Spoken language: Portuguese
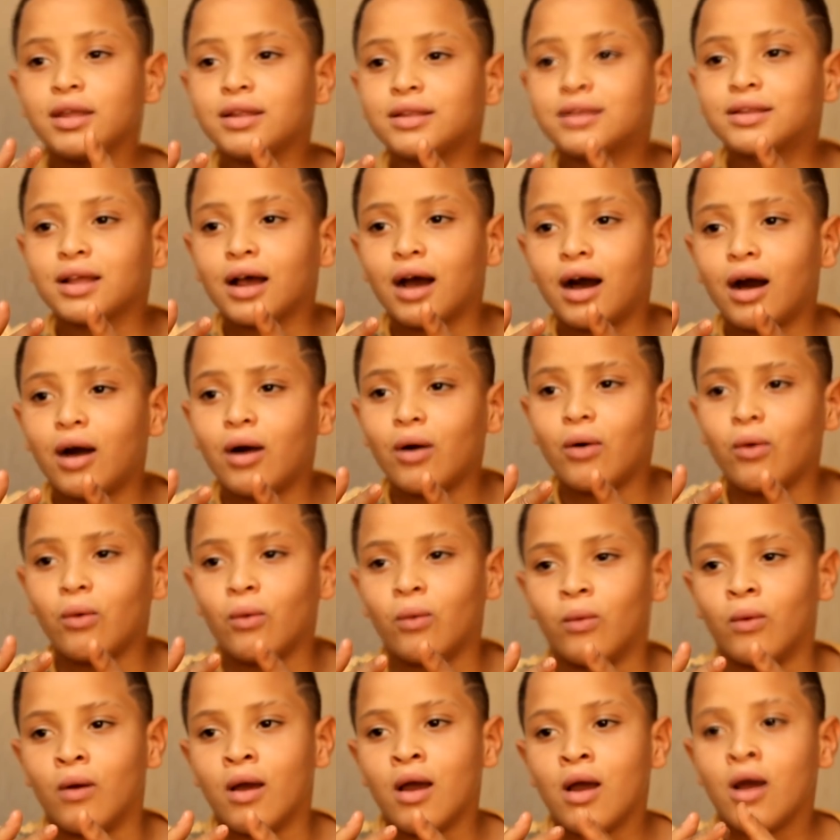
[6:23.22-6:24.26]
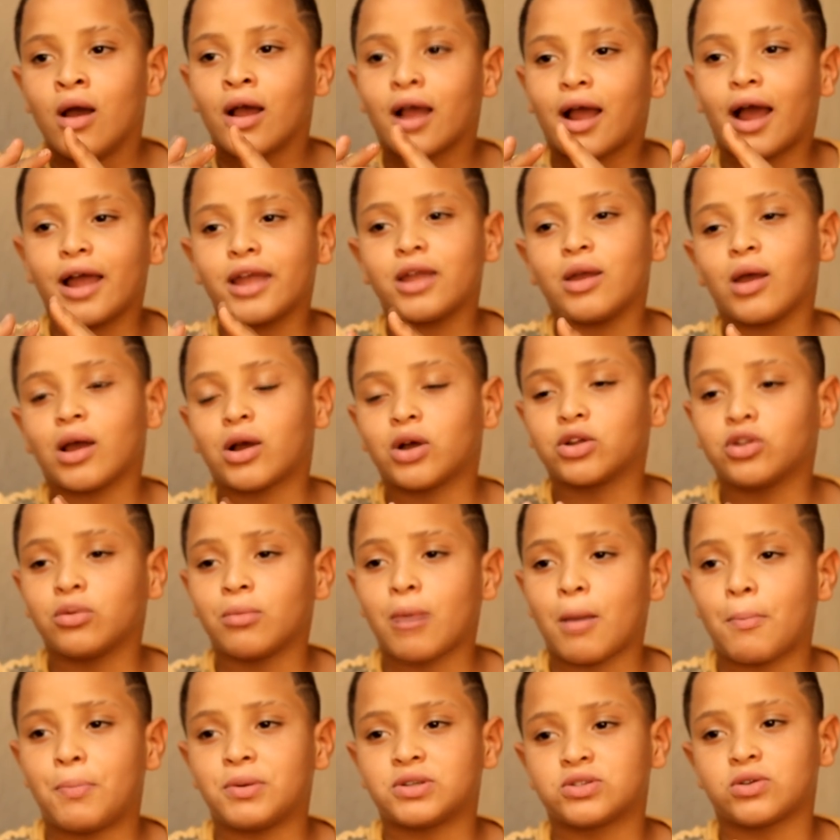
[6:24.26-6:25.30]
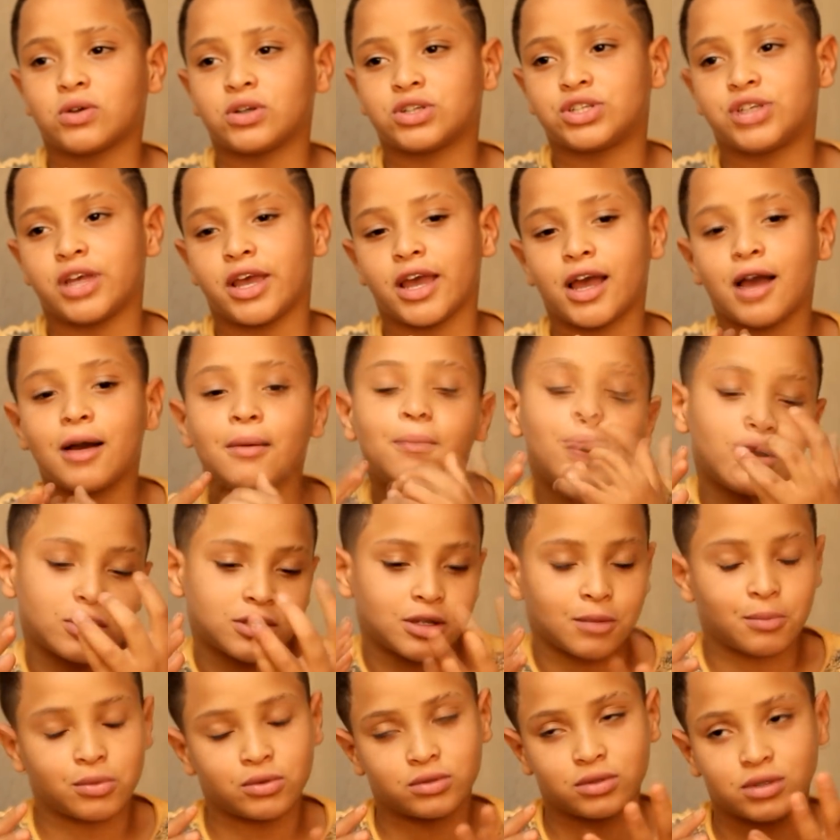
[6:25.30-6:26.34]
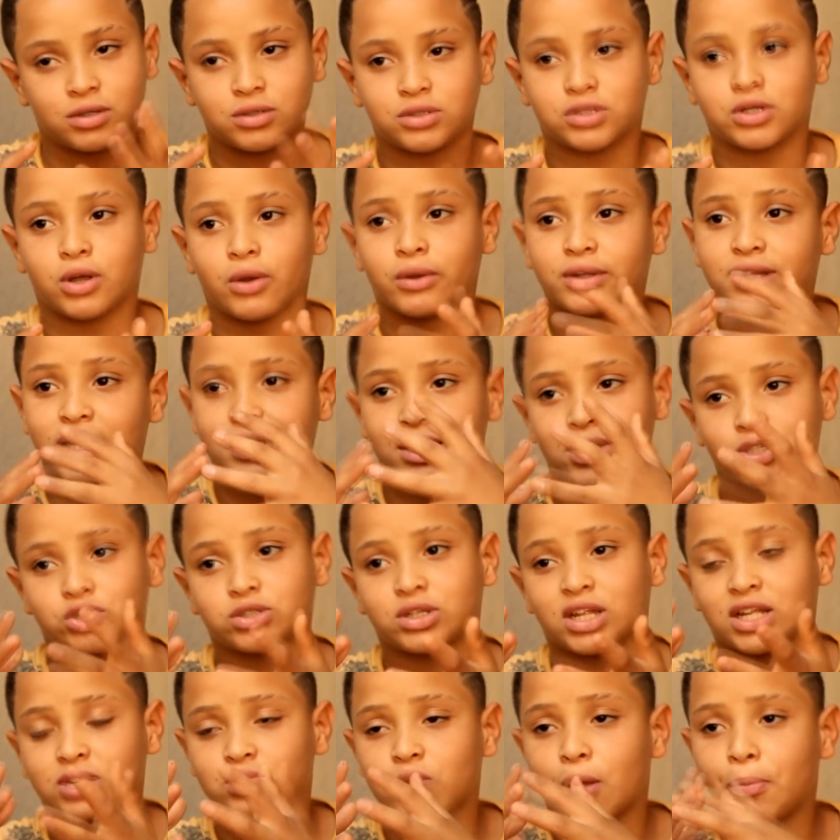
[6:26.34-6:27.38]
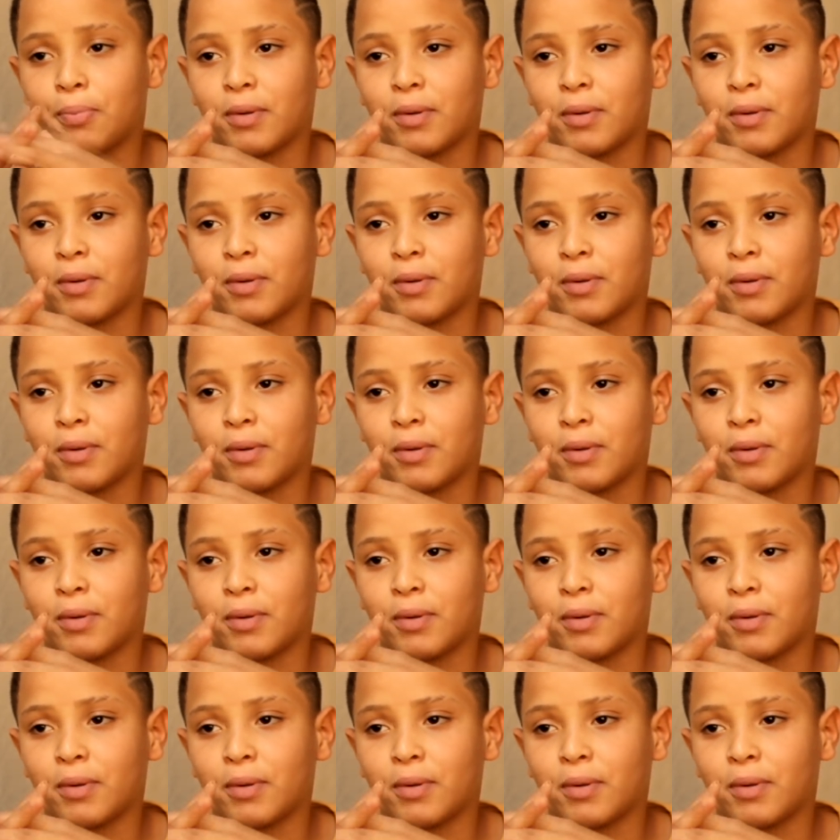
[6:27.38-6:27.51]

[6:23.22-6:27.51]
Então, carrinho é quando uma pessoa chega, bota a bunda no chão e tenta chutar sua